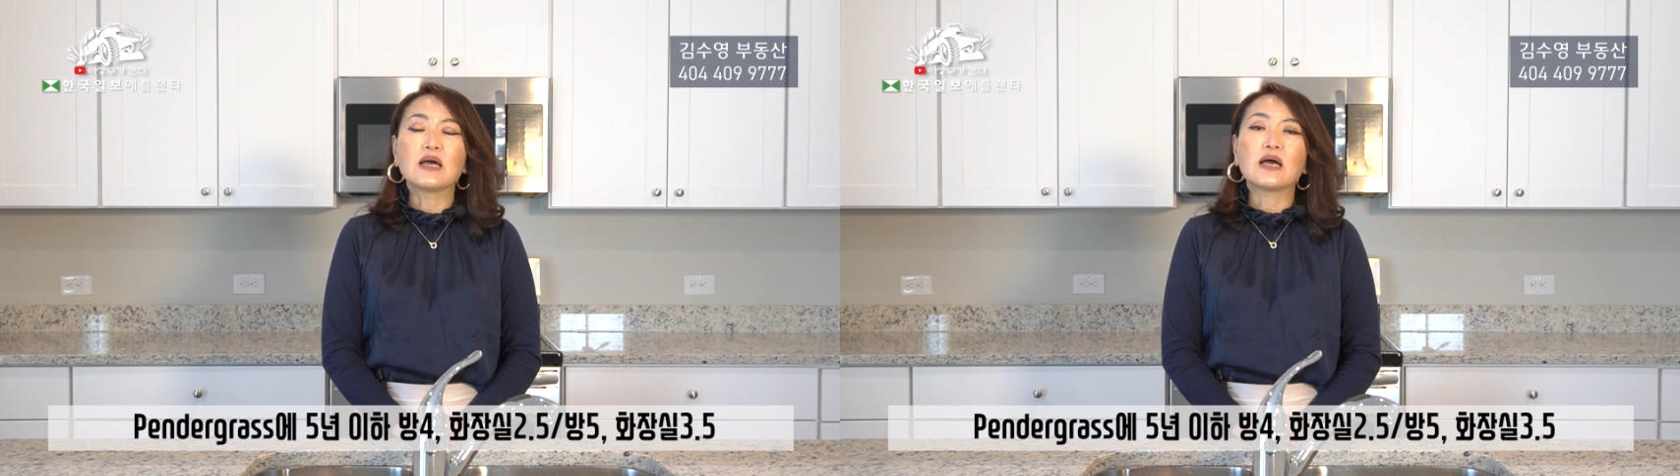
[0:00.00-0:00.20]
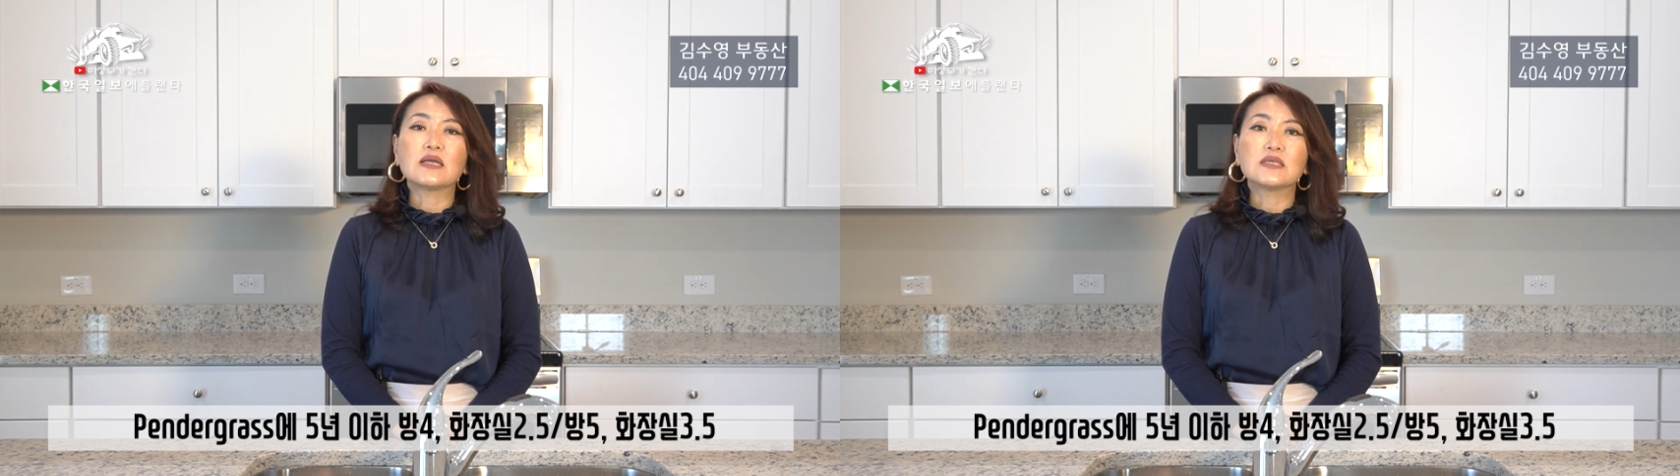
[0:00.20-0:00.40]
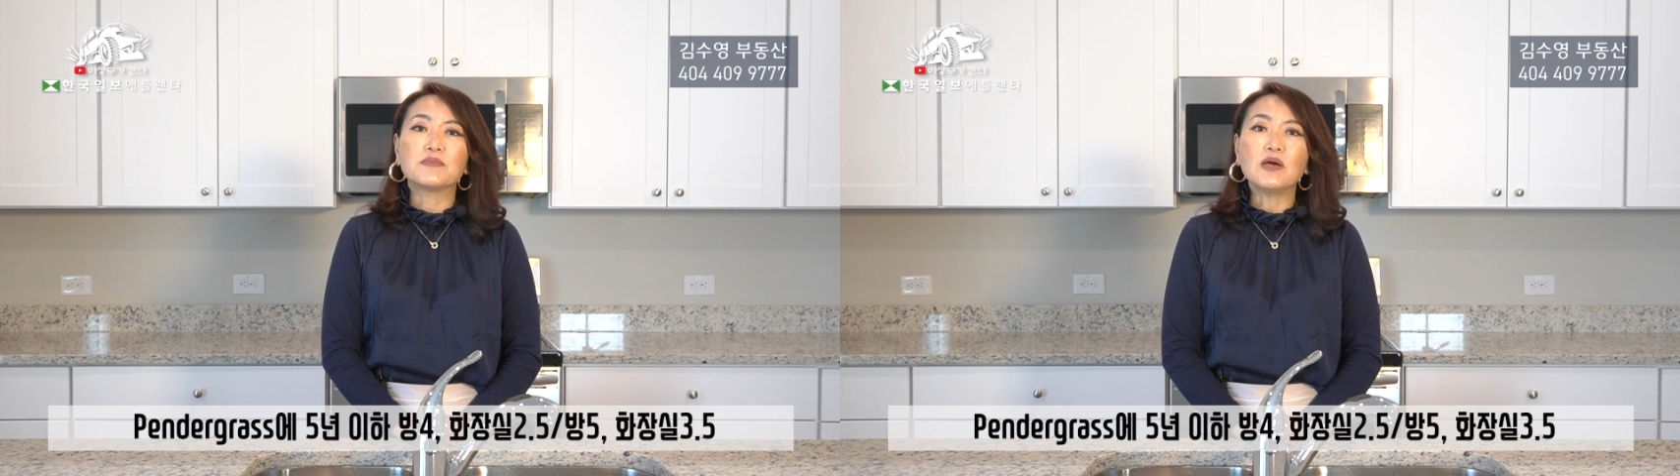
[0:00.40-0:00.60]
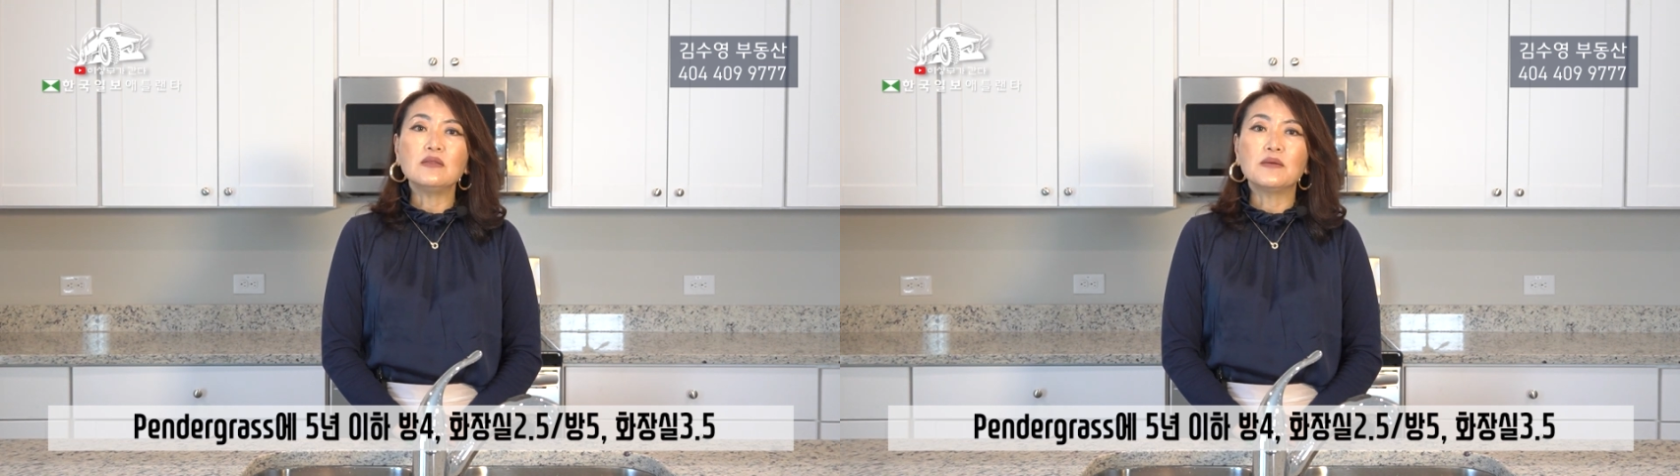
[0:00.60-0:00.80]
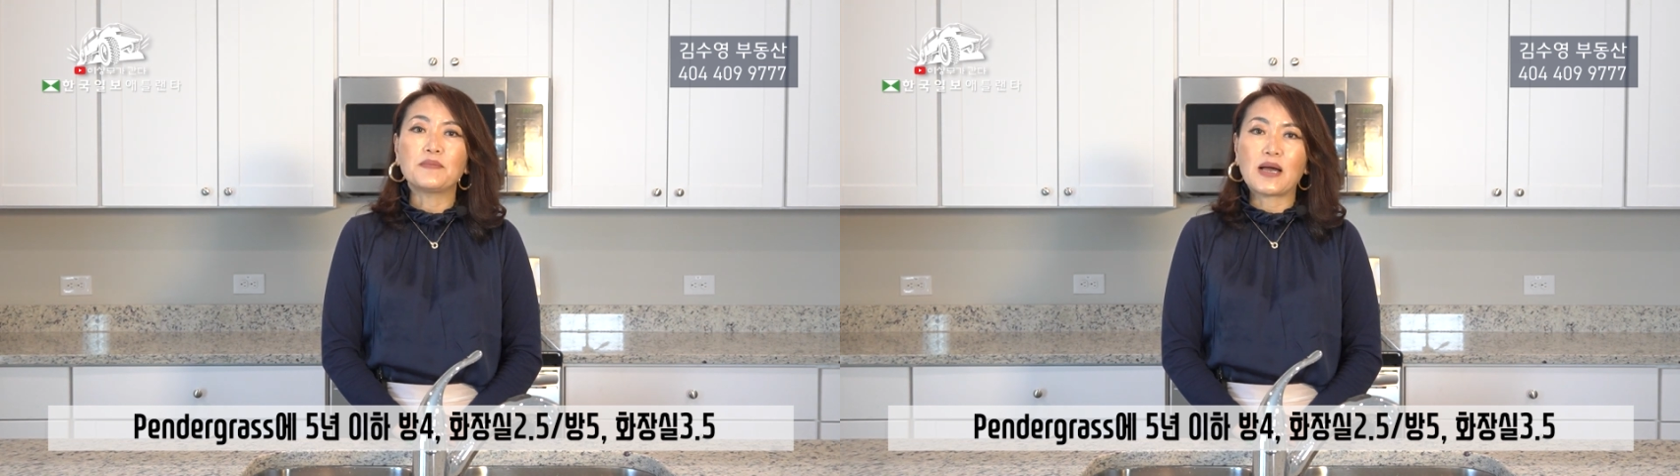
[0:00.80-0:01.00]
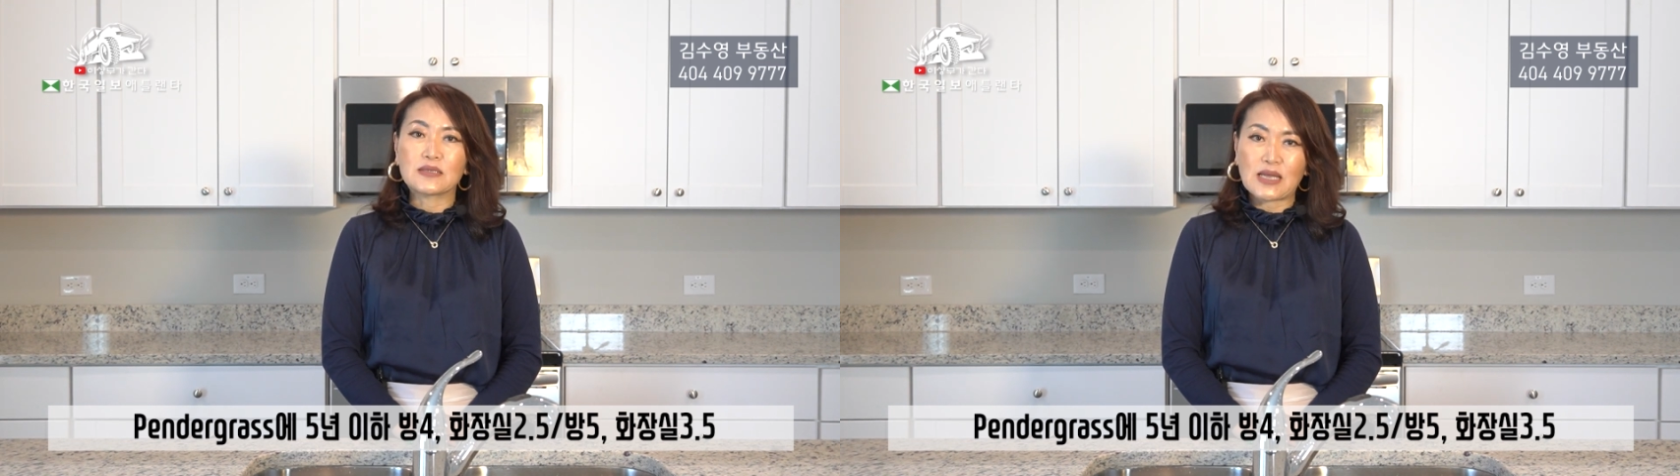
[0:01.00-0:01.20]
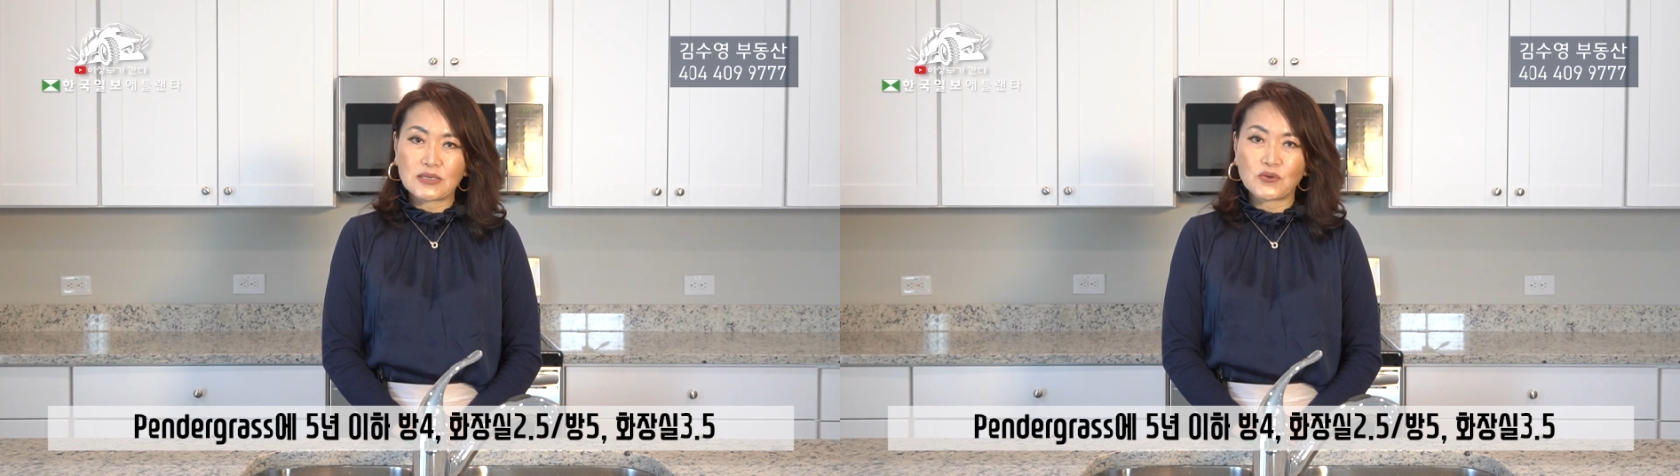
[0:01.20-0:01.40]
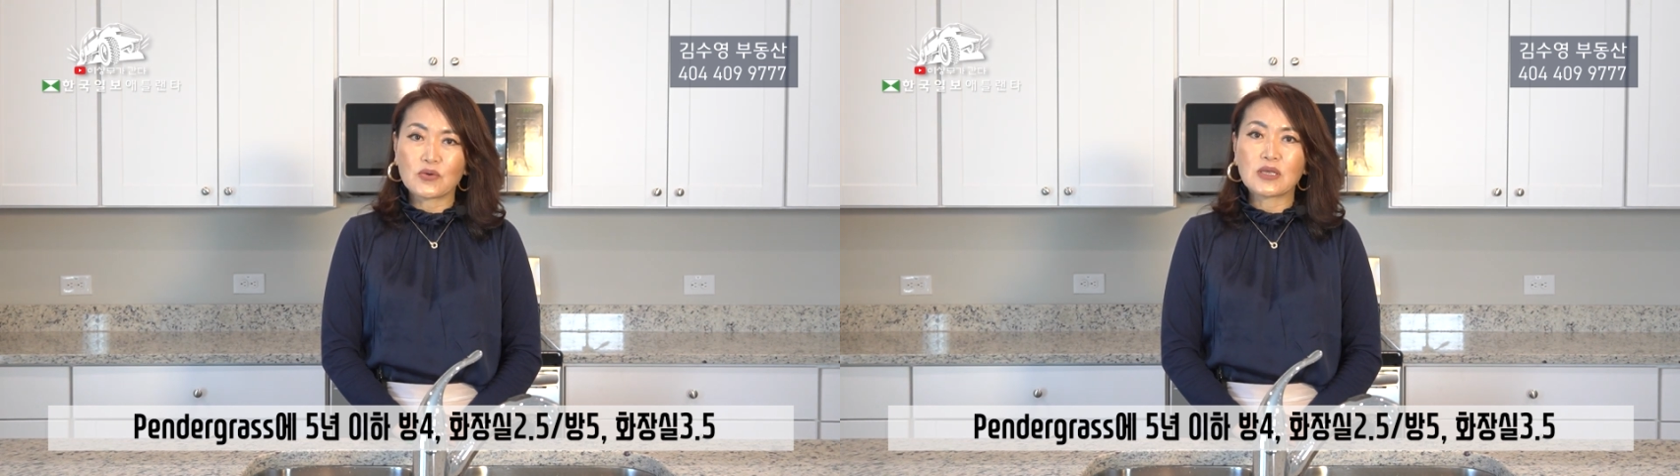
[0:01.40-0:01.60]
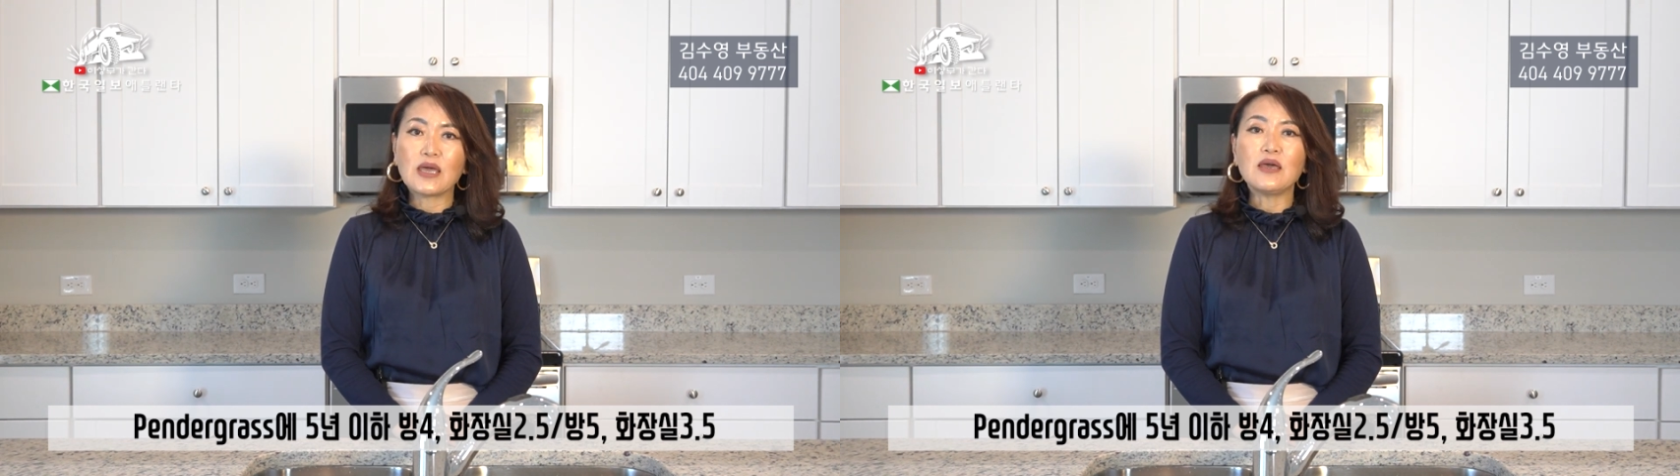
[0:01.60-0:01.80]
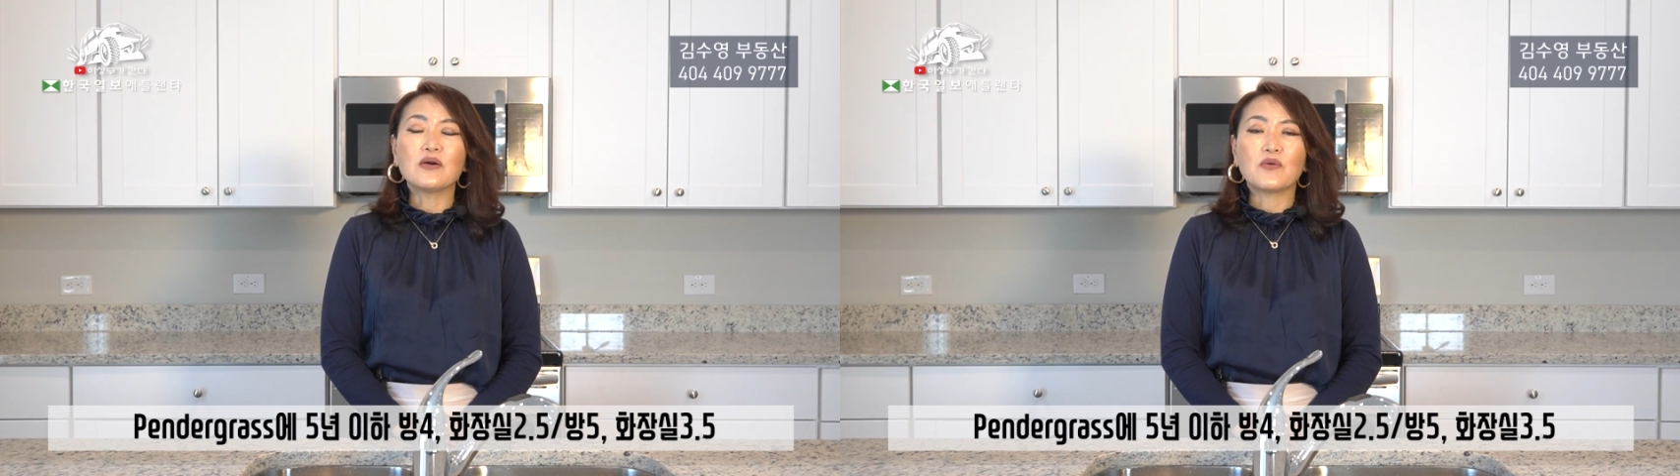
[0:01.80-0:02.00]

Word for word: 아니면 방 5개,